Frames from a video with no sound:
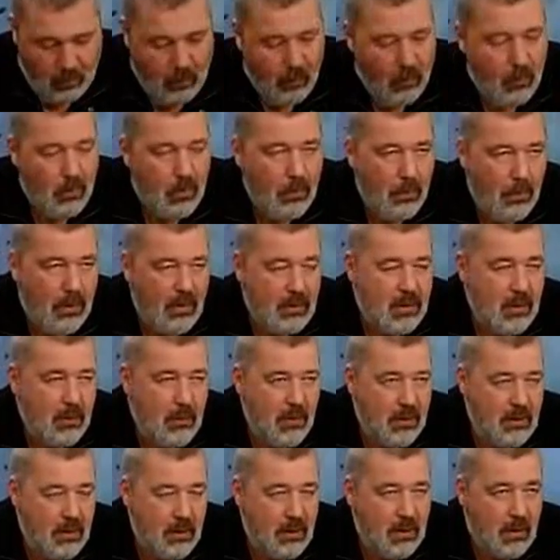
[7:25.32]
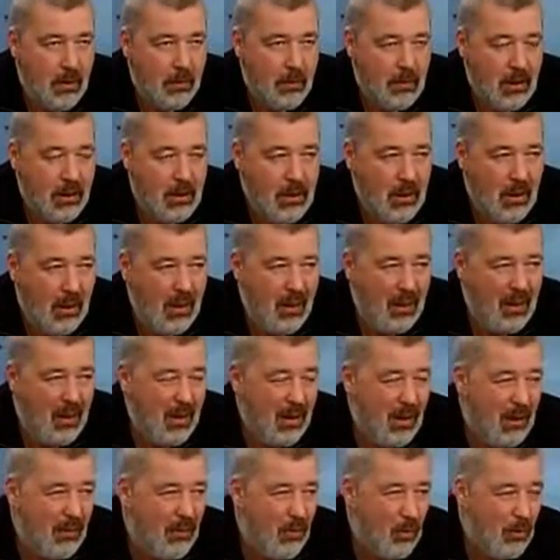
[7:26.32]
А, он был заместителем
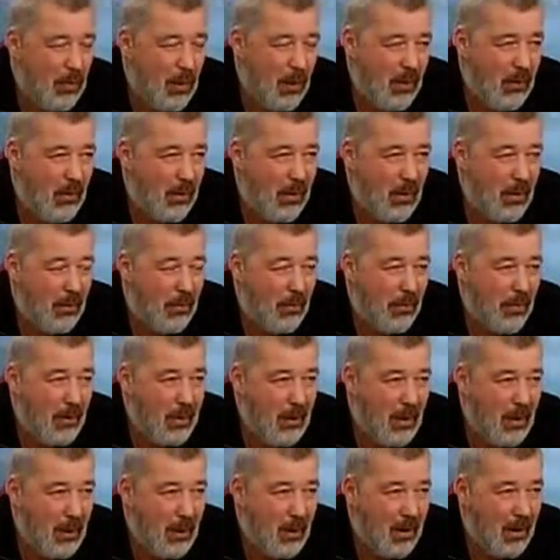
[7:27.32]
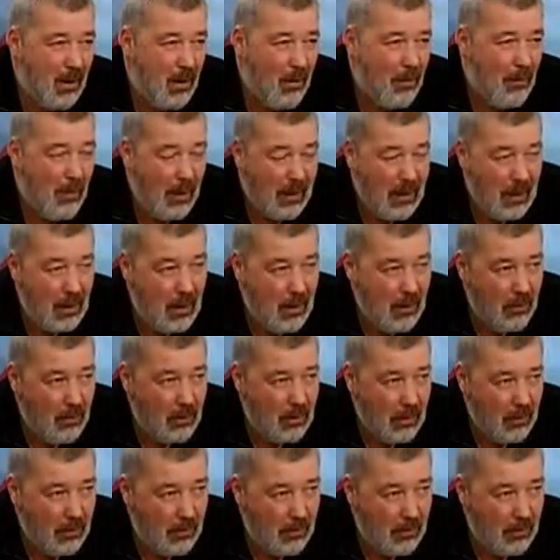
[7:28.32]
начальника главного управления МВД по Киеву.